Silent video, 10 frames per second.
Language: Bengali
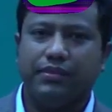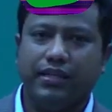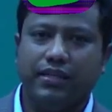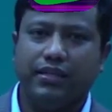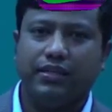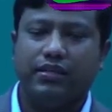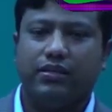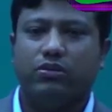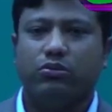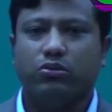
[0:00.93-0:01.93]
আমাদের
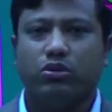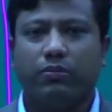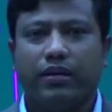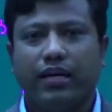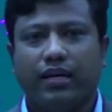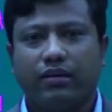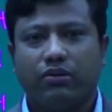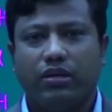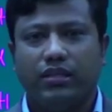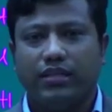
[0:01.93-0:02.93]
উত্তর বাংলা
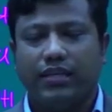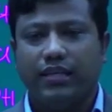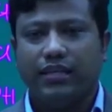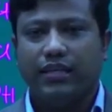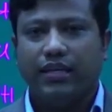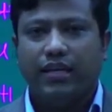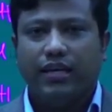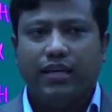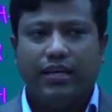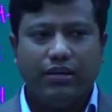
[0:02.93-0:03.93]
কলেজের
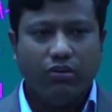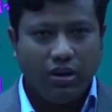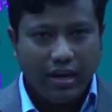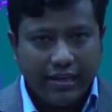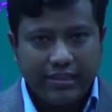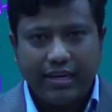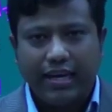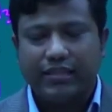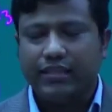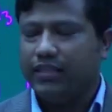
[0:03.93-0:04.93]
এই অনলাইন
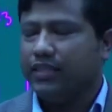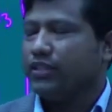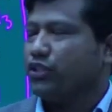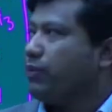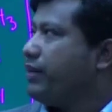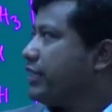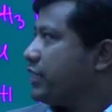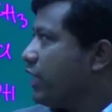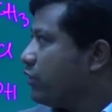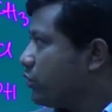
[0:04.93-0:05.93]
ক্লাসে সবাইকে
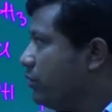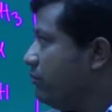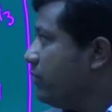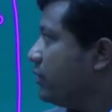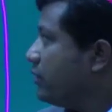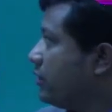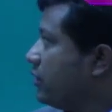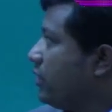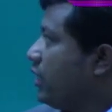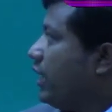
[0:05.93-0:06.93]
স্বাগতম
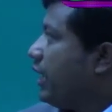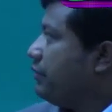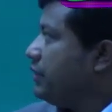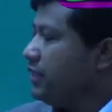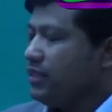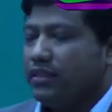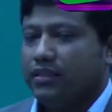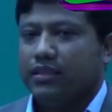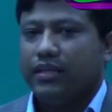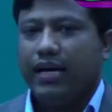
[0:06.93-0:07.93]
আমি
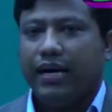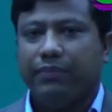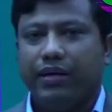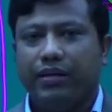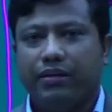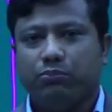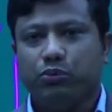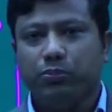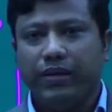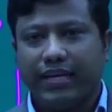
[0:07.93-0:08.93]
আমার
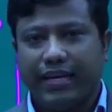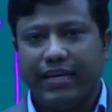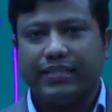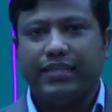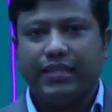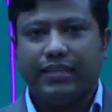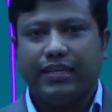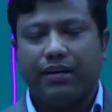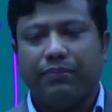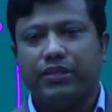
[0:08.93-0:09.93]
পূর্বের ক্লাসের
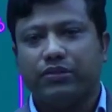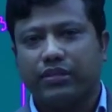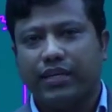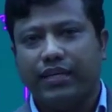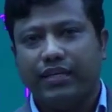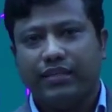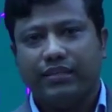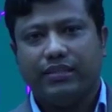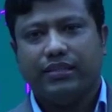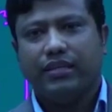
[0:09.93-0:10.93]
ধারাবাহিকতায়
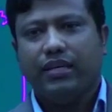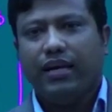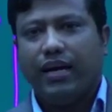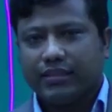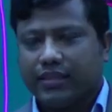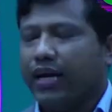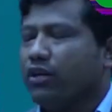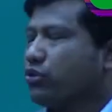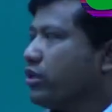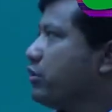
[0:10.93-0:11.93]
আজকে
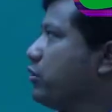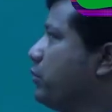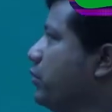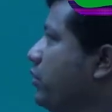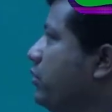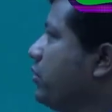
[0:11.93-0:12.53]
আলোচনা করব